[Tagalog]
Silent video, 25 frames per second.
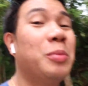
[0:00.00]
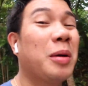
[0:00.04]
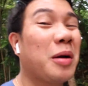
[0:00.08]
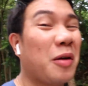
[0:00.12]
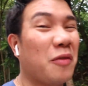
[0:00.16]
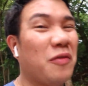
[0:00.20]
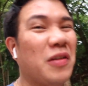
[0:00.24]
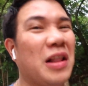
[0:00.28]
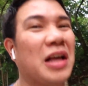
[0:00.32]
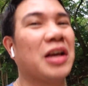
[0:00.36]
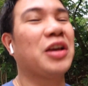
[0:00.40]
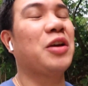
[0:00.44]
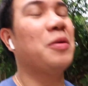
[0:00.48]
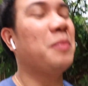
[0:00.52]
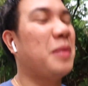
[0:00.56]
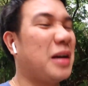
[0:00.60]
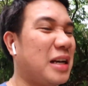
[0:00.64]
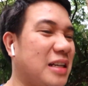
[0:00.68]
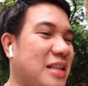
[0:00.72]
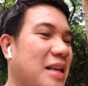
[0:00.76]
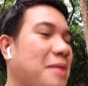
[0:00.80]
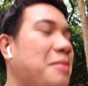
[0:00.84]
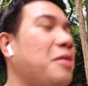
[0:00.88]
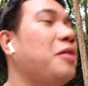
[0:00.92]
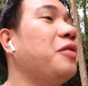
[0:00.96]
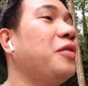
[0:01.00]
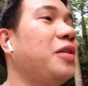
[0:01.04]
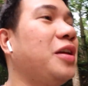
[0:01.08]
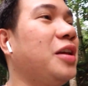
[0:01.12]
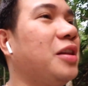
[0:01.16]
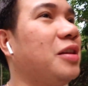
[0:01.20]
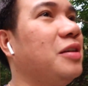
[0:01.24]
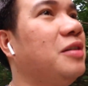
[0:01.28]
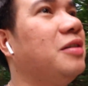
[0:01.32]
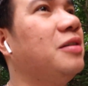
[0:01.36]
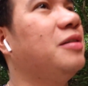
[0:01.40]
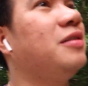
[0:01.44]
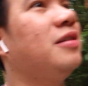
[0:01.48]
mag-vlog yung pagkasama ko
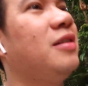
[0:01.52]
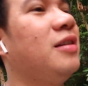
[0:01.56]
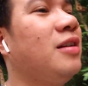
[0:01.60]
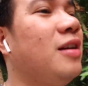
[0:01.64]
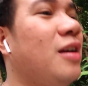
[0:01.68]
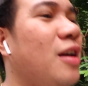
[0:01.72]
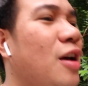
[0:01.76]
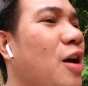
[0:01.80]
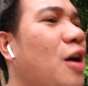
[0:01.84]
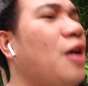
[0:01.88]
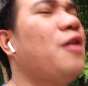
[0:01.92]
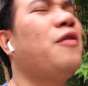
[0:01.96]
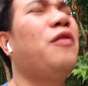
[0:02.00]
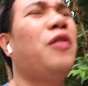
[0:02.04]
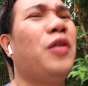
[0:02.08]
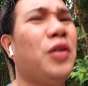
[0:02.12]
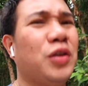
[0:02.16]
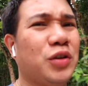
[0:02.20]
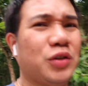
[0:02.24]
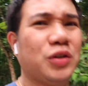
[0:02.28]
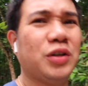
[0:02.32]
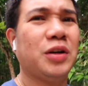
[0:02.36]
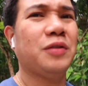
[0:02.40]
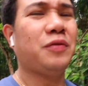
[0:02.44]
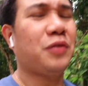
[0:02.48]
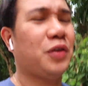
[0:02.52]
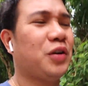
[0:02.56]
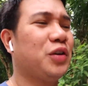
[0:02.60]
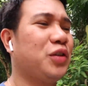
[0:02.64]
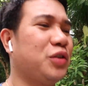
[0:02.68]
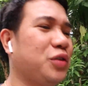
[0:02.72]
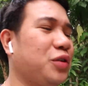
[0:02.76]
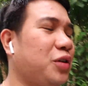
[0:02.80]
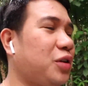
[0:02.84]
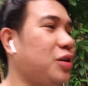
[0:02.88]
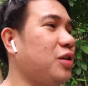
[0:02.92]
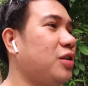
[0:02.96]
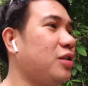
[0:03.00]
dito. For sure na for
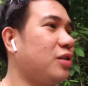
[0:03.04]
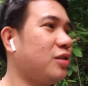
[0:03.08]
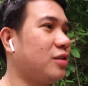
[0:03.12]
sure.